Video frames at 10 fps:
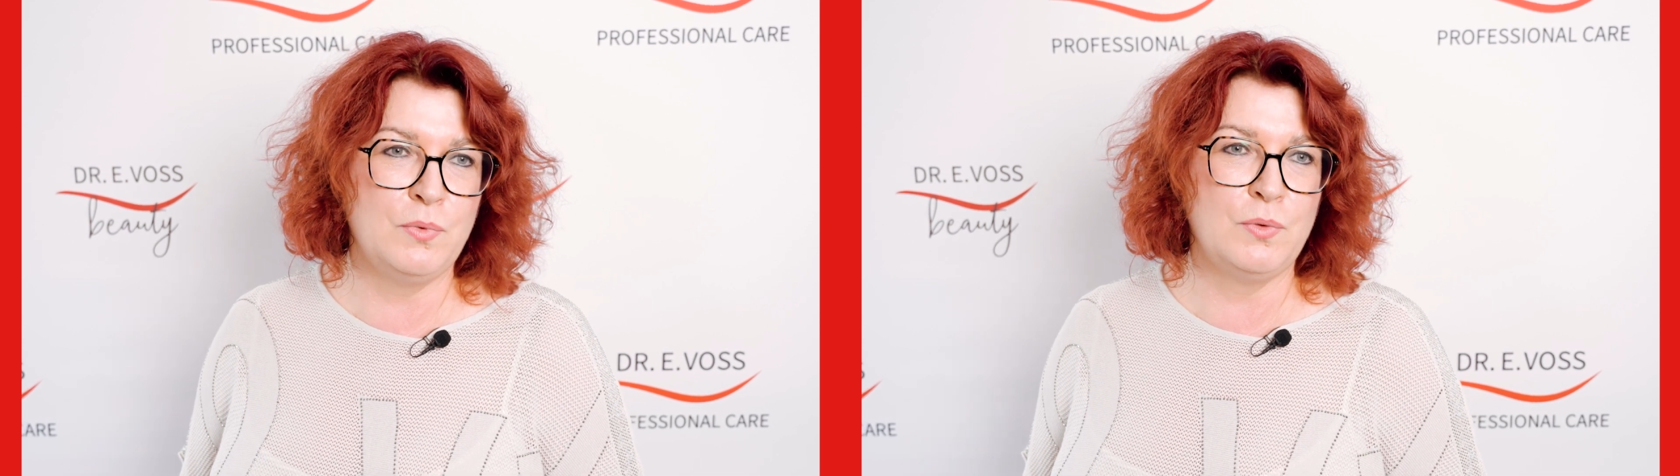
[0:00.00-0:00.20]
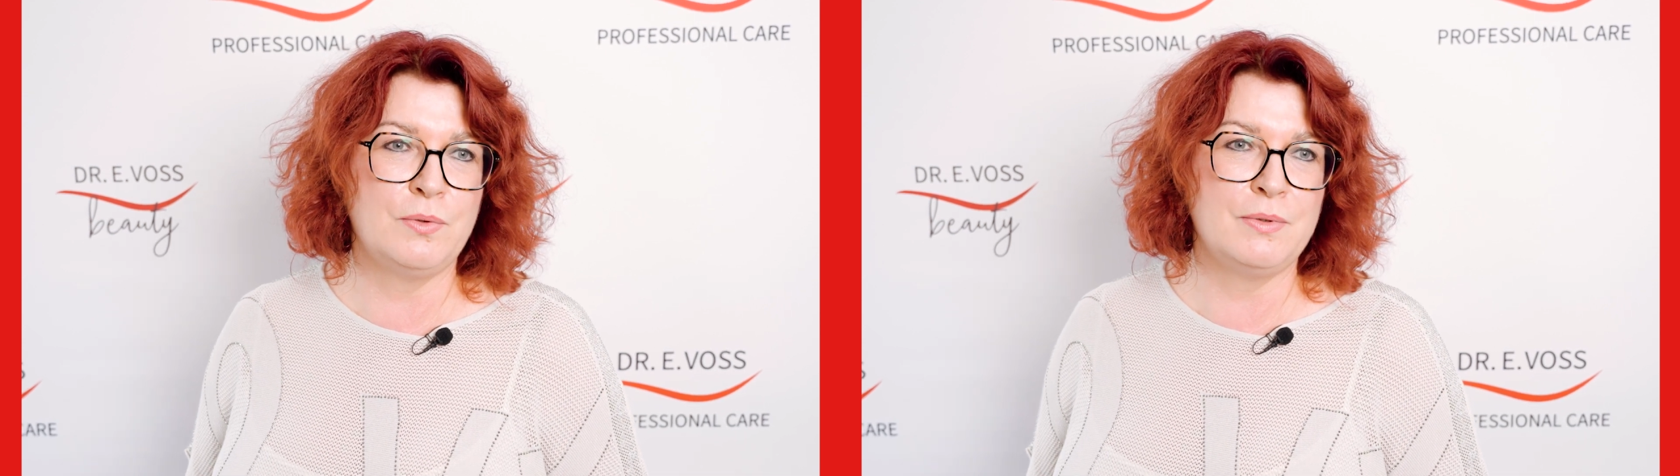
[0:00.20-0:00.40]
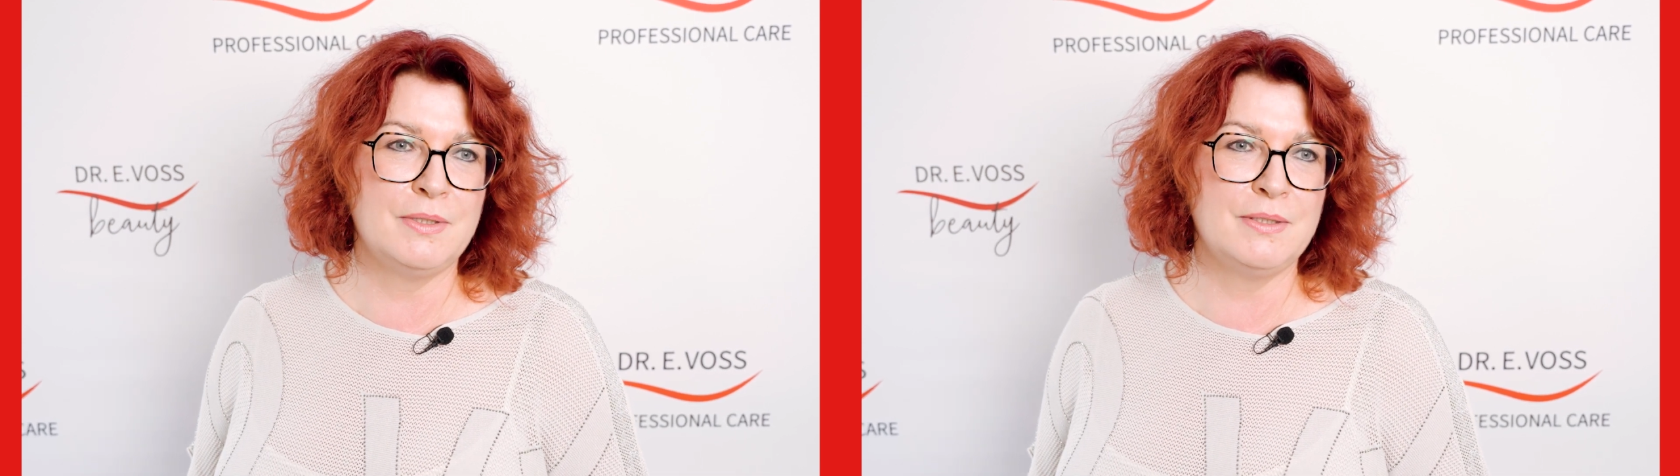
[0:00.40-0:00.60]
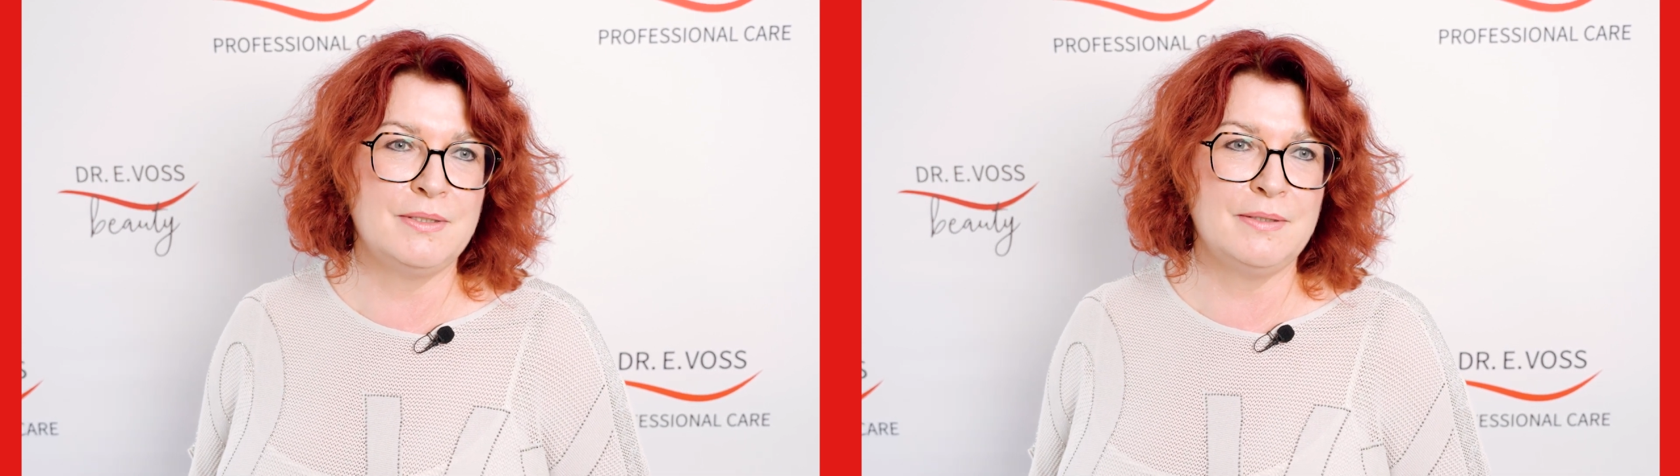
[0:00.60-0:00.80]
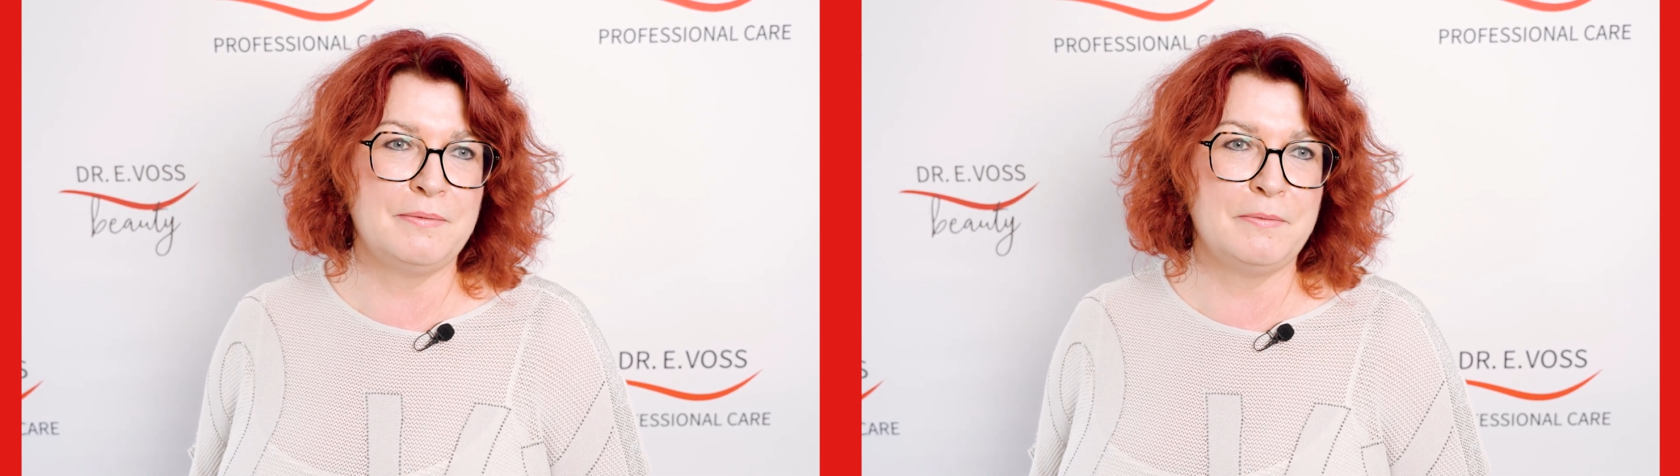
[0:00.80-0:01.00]
und
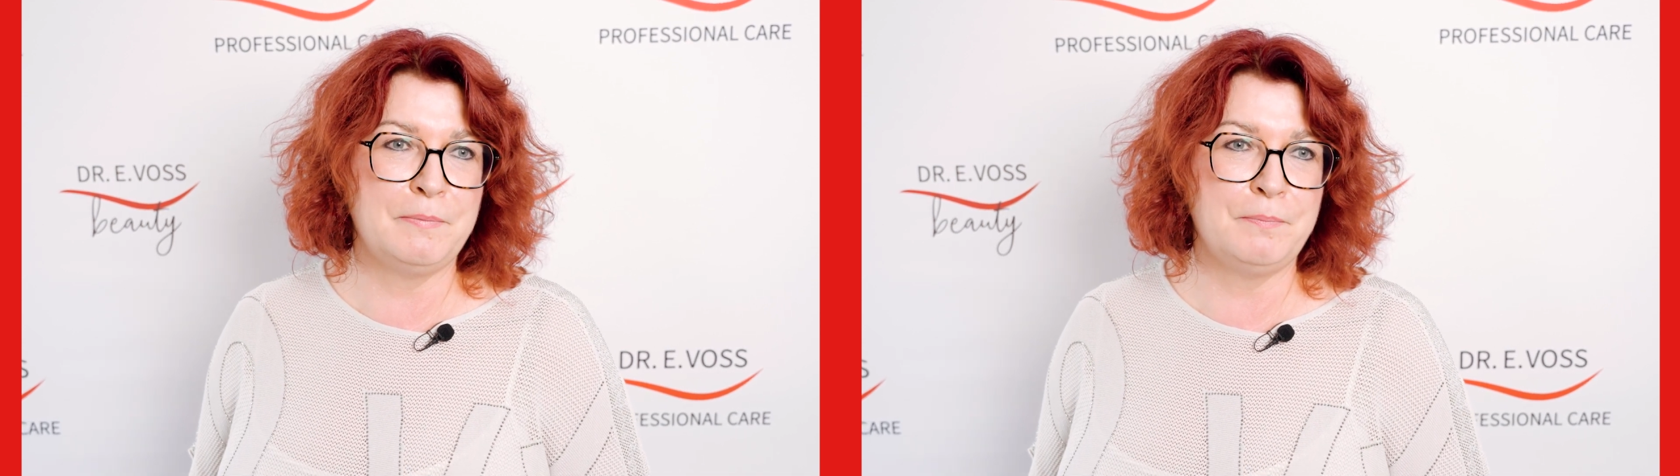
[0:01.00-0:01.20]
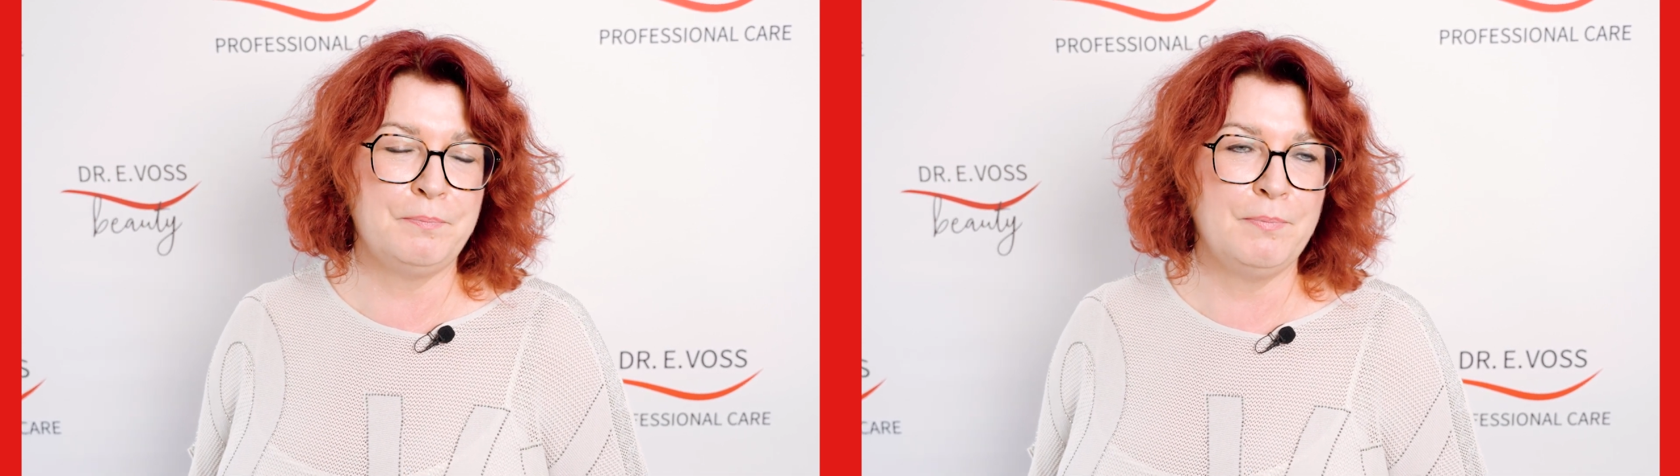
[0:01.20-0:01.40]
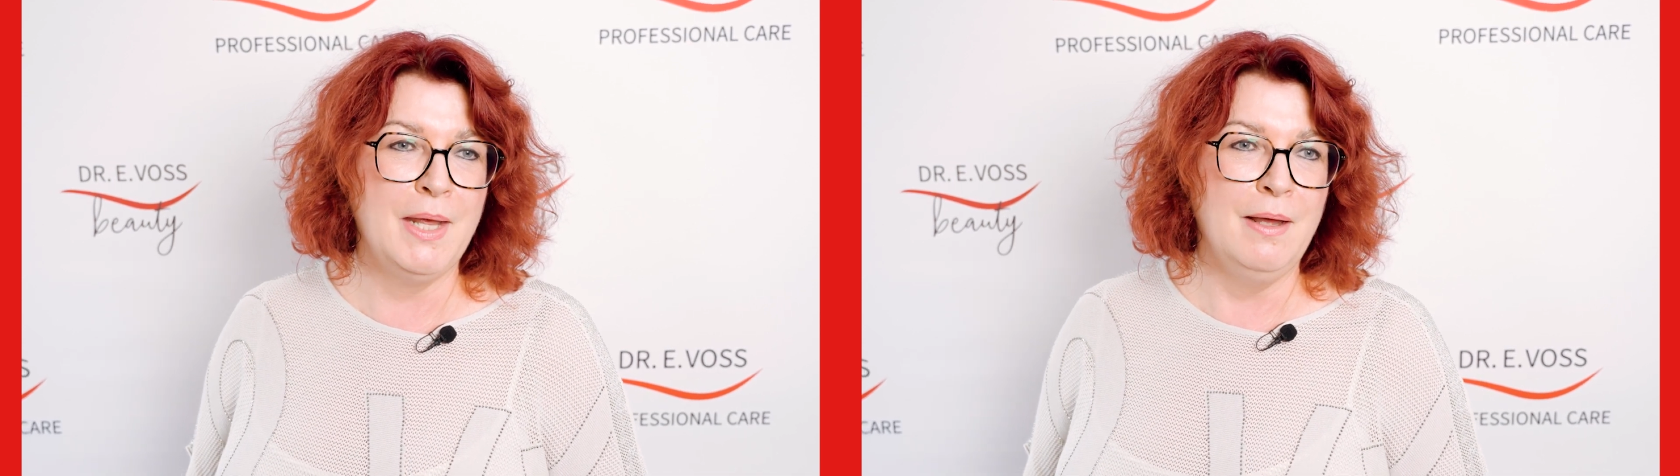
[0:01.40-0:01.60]
ähm,